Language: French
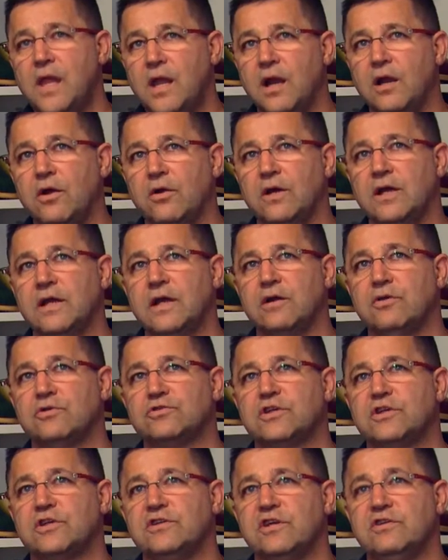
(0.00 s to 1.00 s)
Alors la
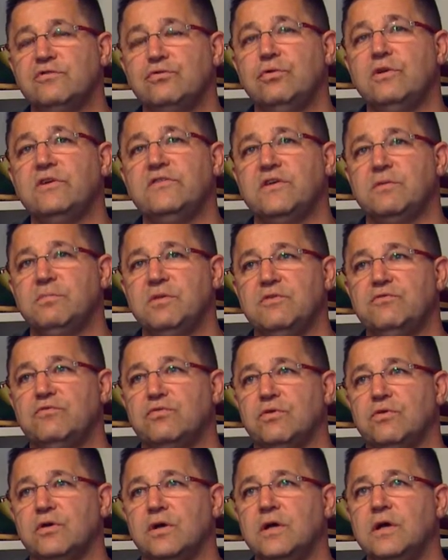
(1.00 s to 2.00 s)
galoche était utilisée bien
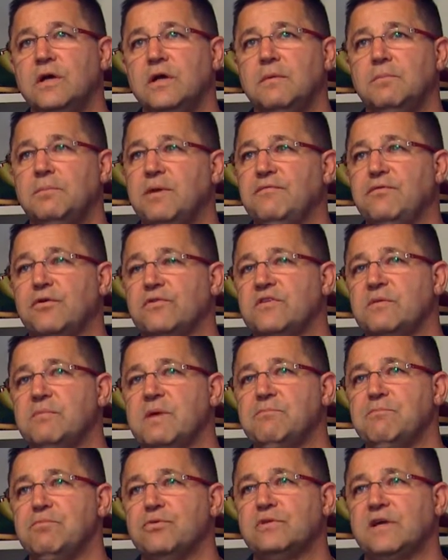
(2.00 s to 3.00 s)
sûr pas
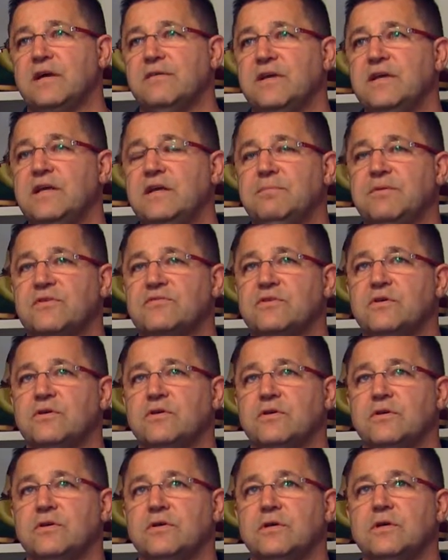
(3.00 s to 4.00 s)
forcément pour travailler parce
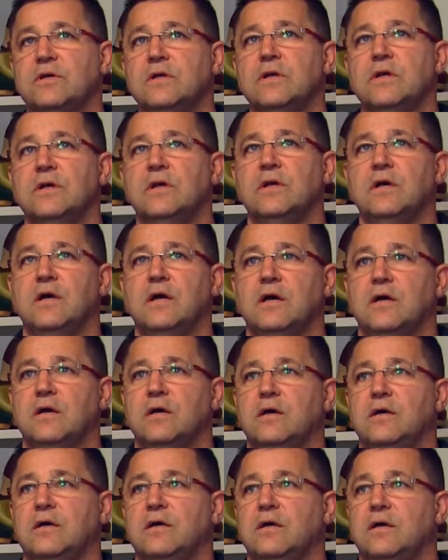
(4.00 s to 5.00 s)
que
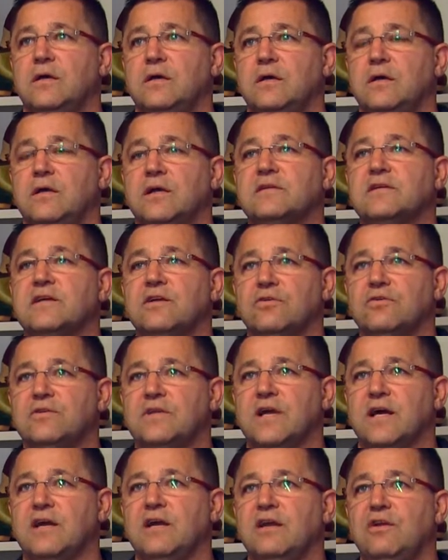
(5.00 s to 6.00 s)
euh, il y a très
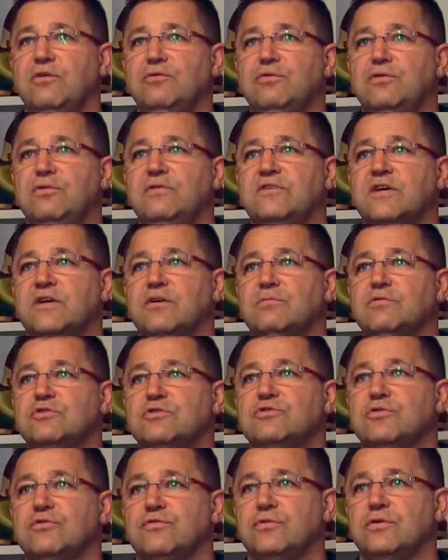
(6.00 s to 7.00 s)
longtemps ils l'utilisaient comme
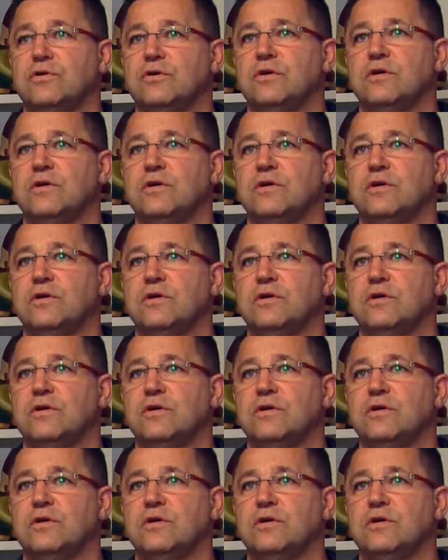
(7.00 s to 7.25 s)
chaussure